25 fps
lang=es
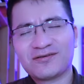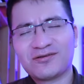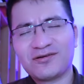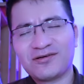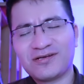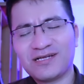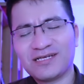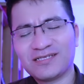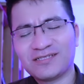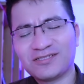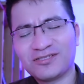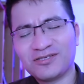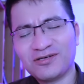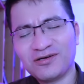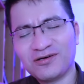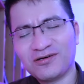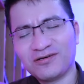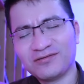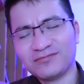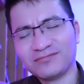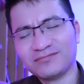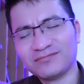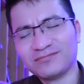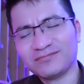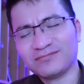
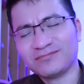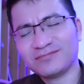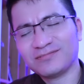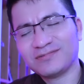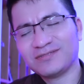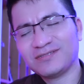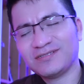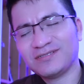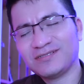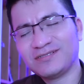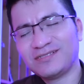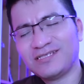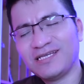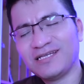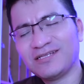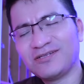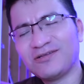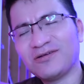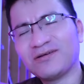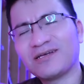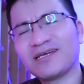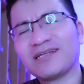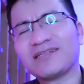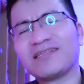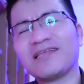Corazón,
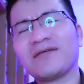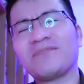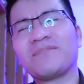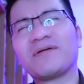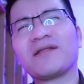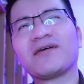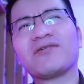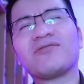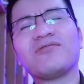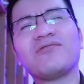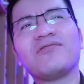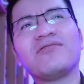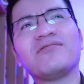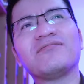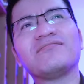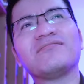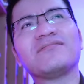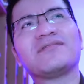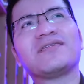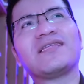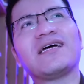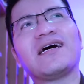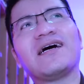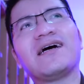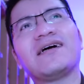siento que te
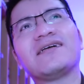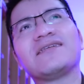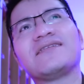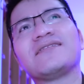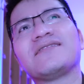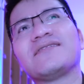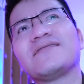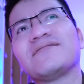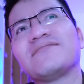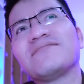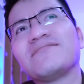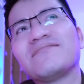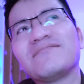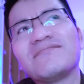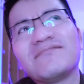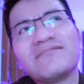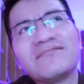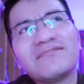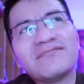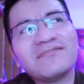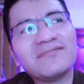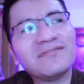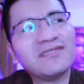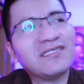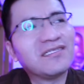preguntas
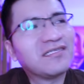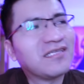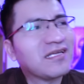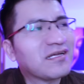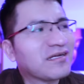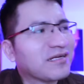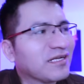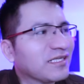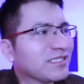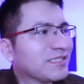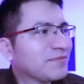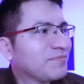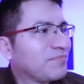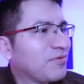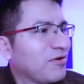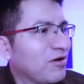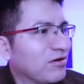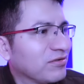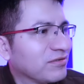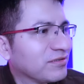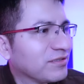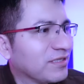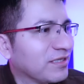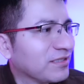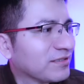y te
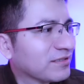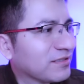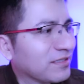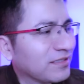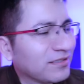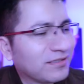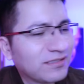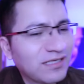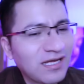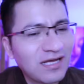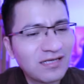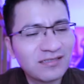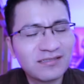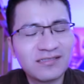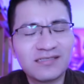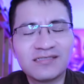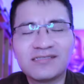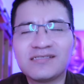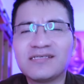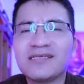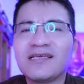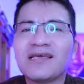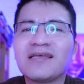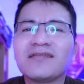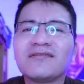respondes quizás
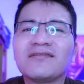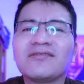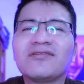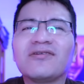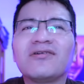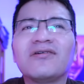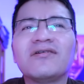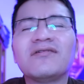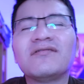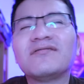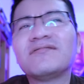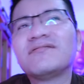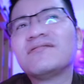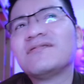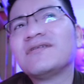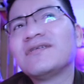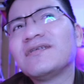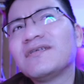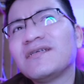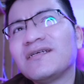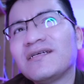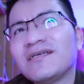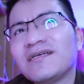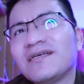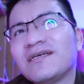diciendo,
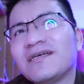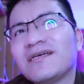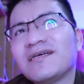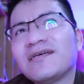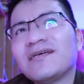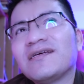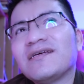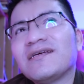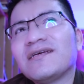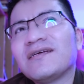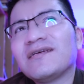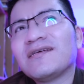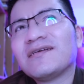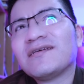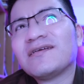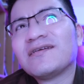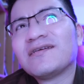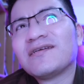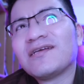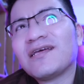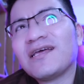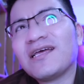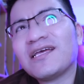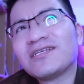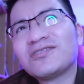
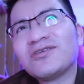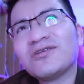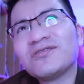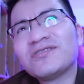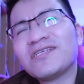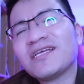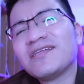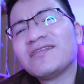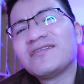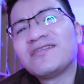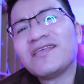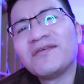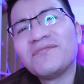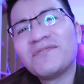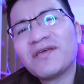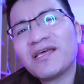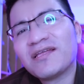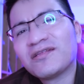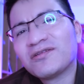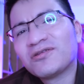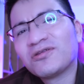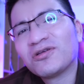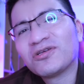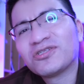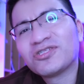¿esos
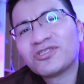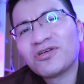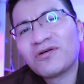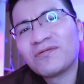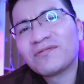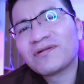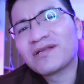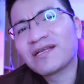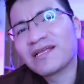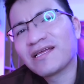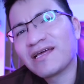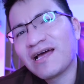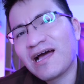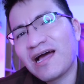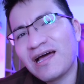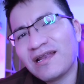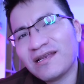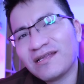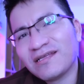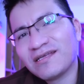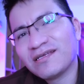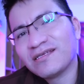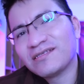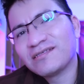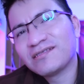sentimientos son
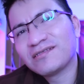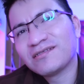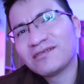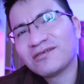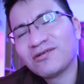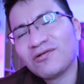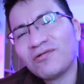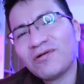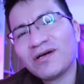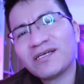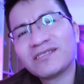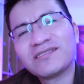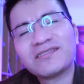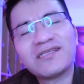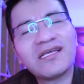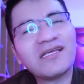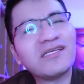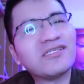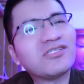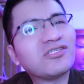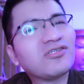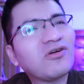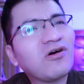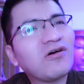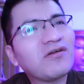reales o esta
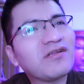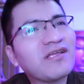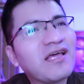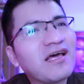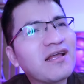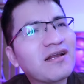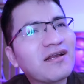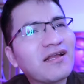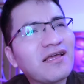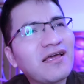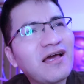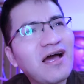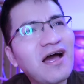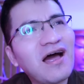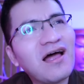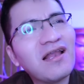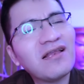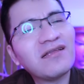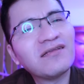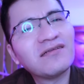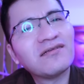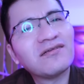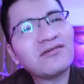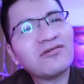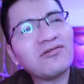historia es
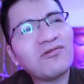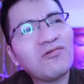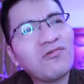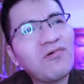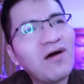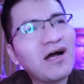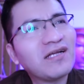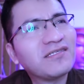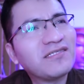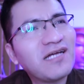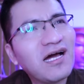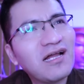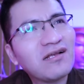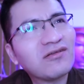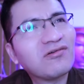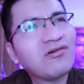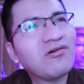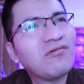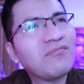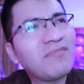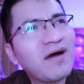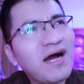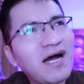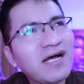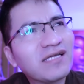real? ¿O hay
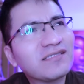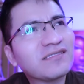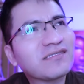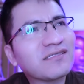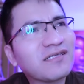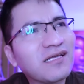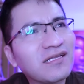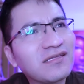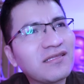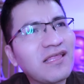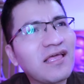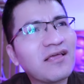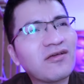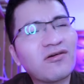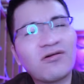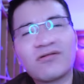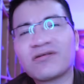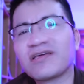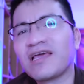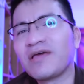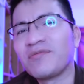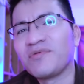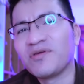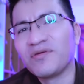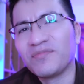algo más que
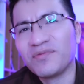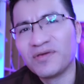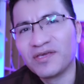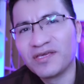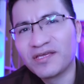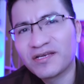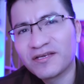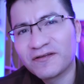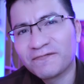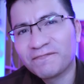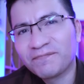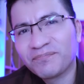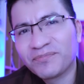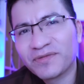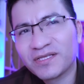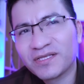tengo que vivir?